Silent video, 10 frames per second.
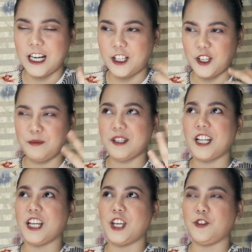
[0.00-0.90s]
R&B
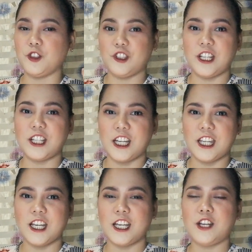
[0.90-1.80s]
talaga yung genre
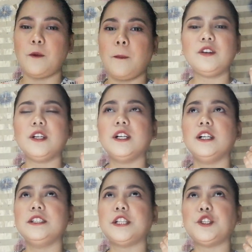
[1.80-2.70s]
niya.
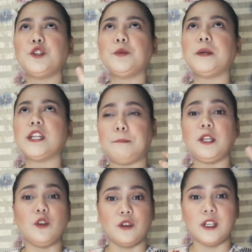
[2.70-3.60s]
Nandoon pa rin
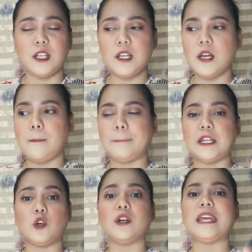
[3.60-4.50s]
yung Pinoy,
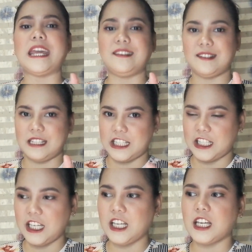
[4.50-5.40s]
Pinoy
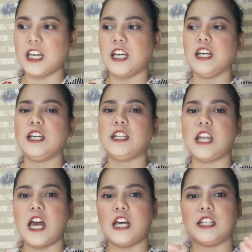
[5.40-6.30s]
aesthetic
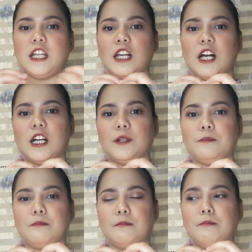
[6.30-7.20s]
na
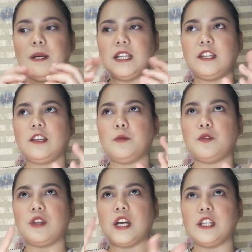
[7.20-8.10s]
talagang maririnig
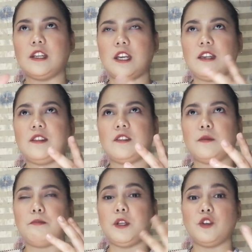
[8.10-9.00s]
mo sa kanya is
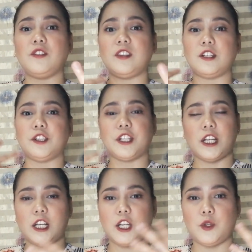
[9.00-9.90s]
Pinoy singer
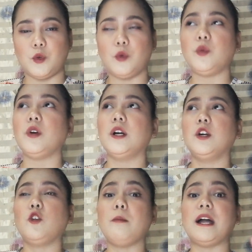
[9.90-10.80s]
talaga yung
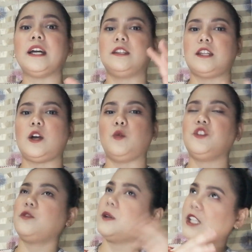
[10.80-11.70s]
kumakanta.
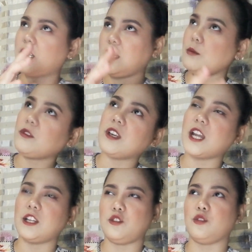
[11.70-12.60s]
Which is pag narinig mo sa
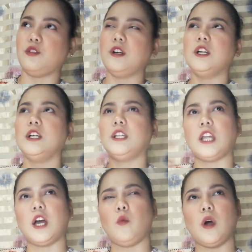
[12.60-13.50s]
radyo
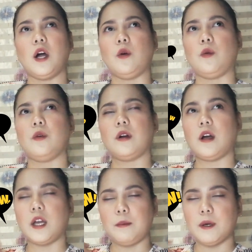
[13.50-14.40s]
na wow,
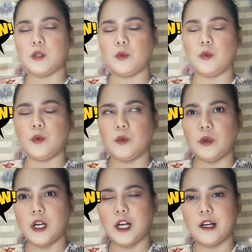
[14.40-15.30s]
kakaiba tong ah,
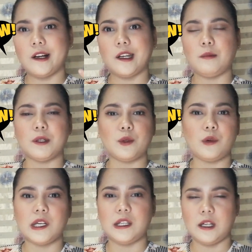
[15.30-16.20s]
wow. Uh, kakaiba tong
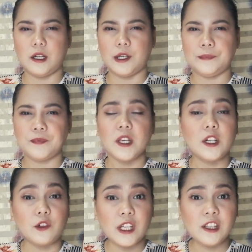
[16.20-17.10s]
kanyang uh,
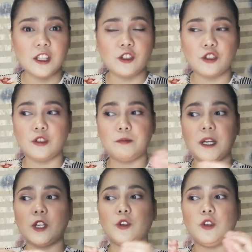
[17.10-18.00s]
rendition
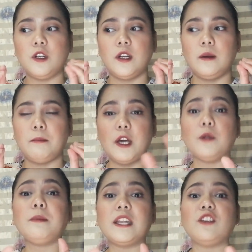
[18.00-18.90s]
pero
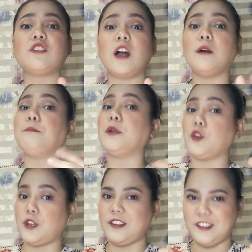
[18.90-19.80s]
meron pa rin siya ang Pinoy